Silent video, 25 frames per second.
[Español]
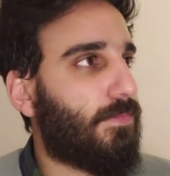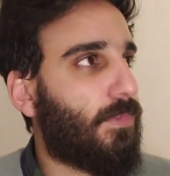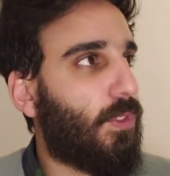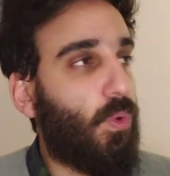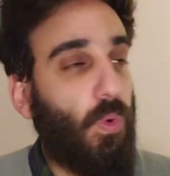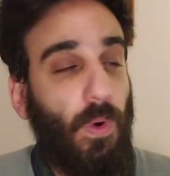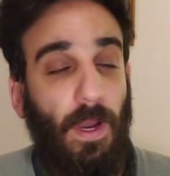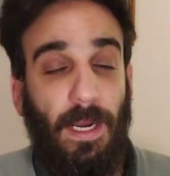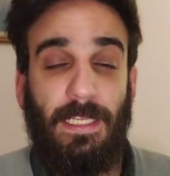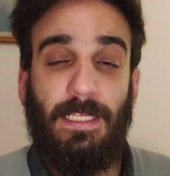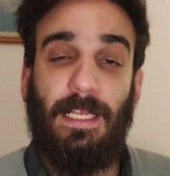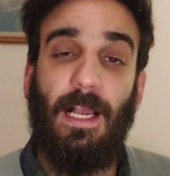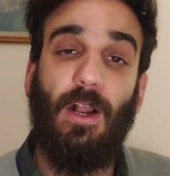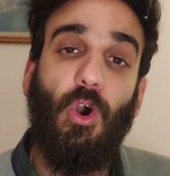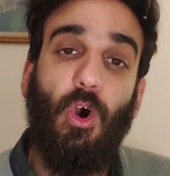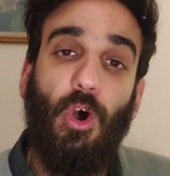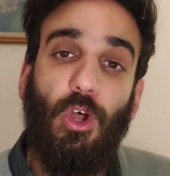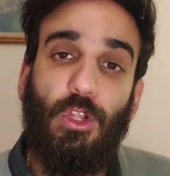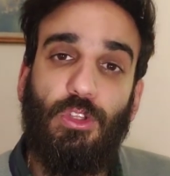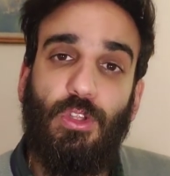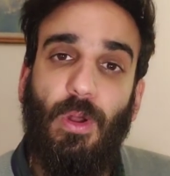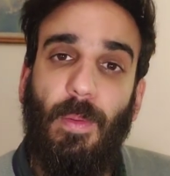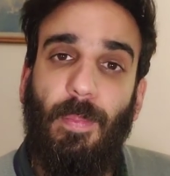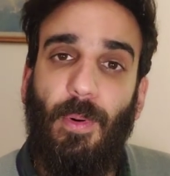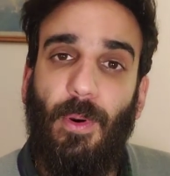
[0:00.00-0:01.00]
lugares
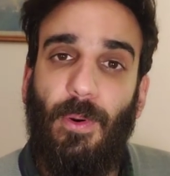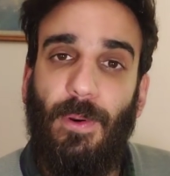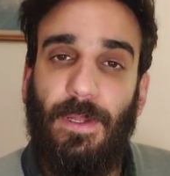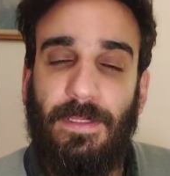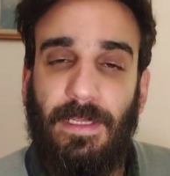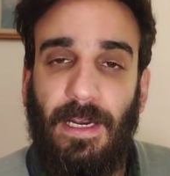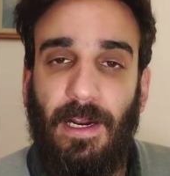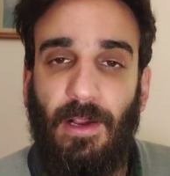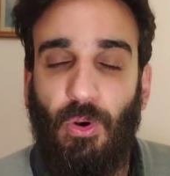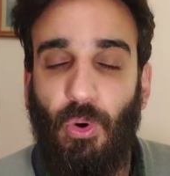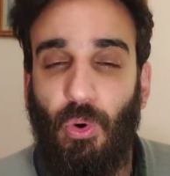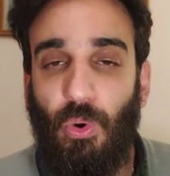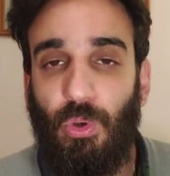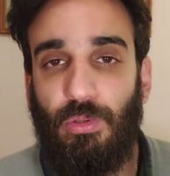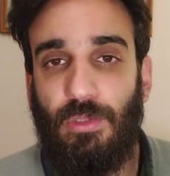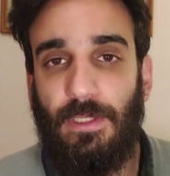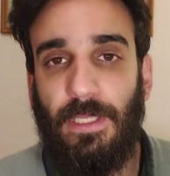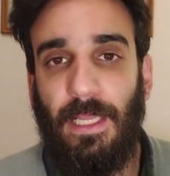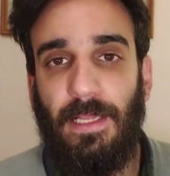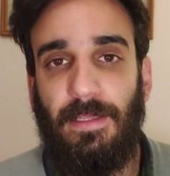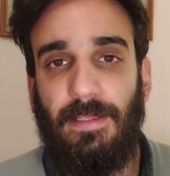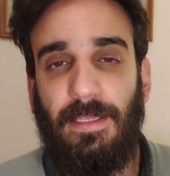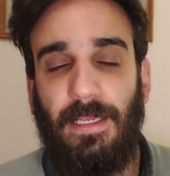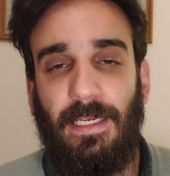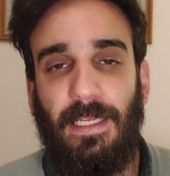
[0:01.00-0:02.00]
angostos por nuestra
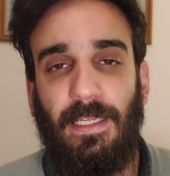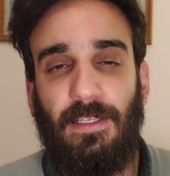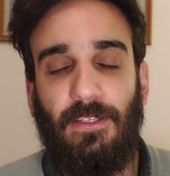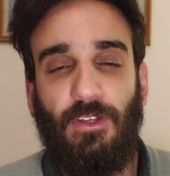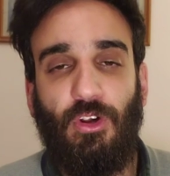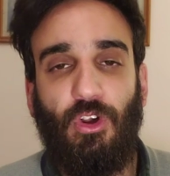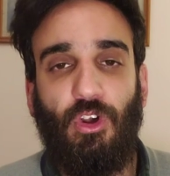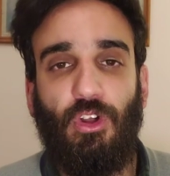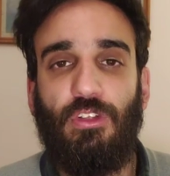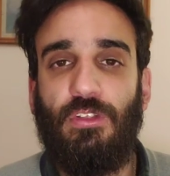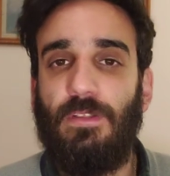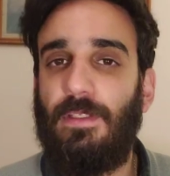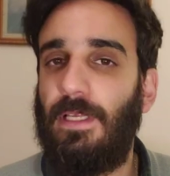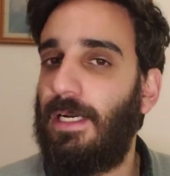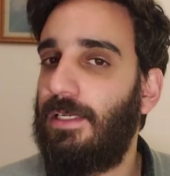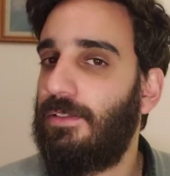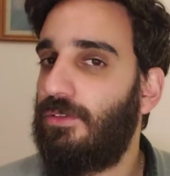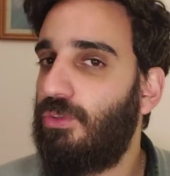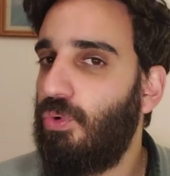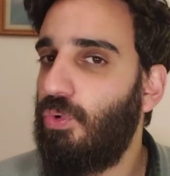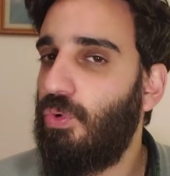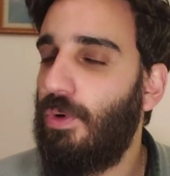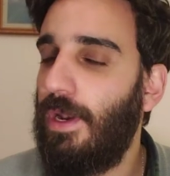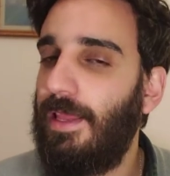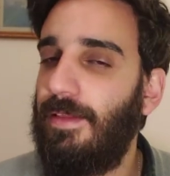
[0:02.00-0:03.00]
angustia, teniendo
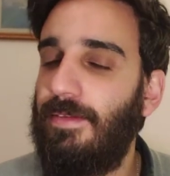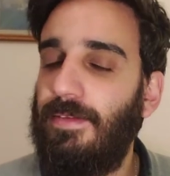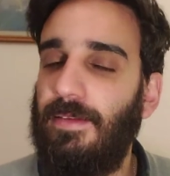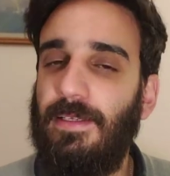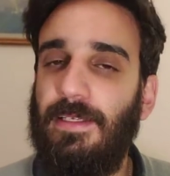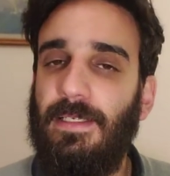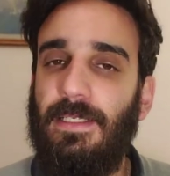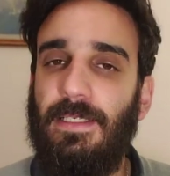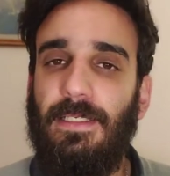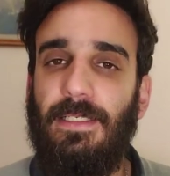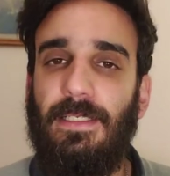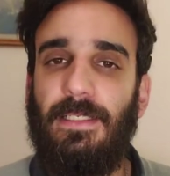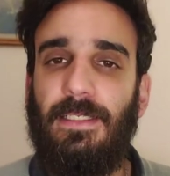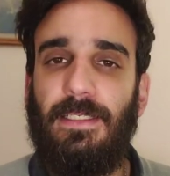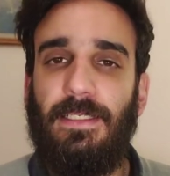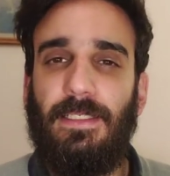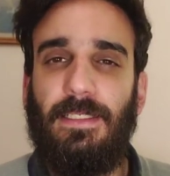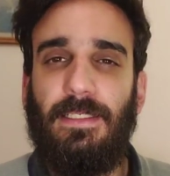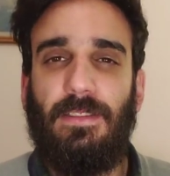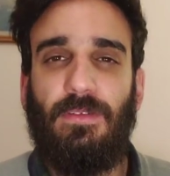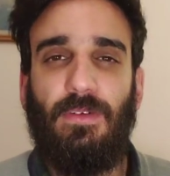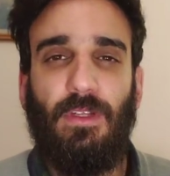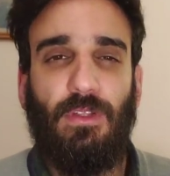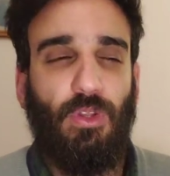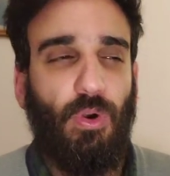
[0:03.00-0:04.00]
contracturas.
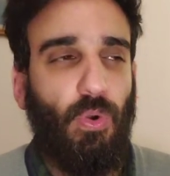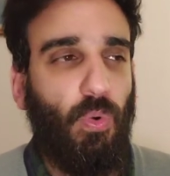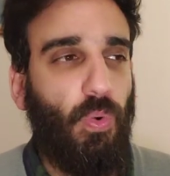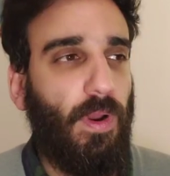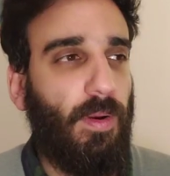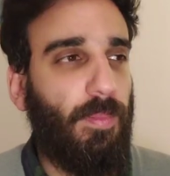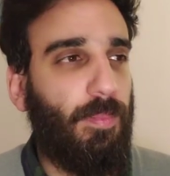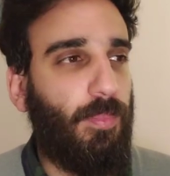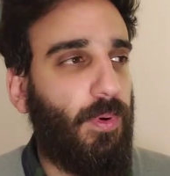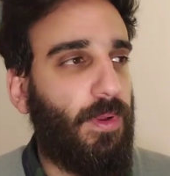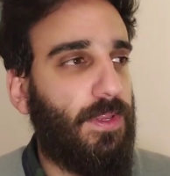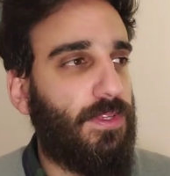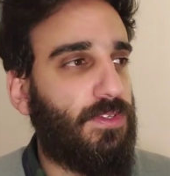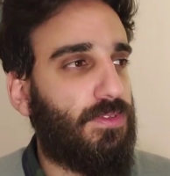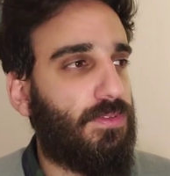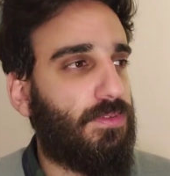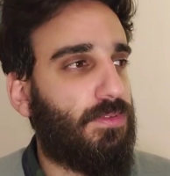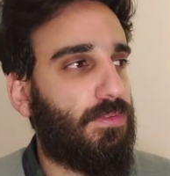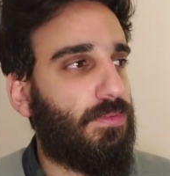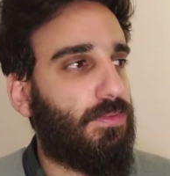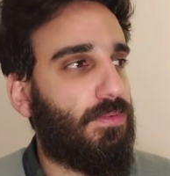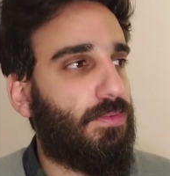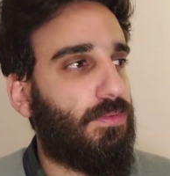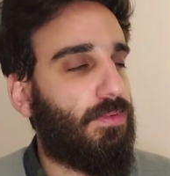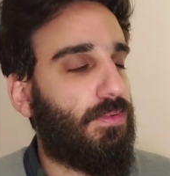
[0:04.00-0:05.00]
Nuestro cuerpo
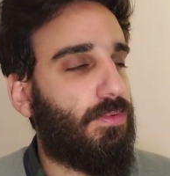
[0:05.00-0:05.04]
es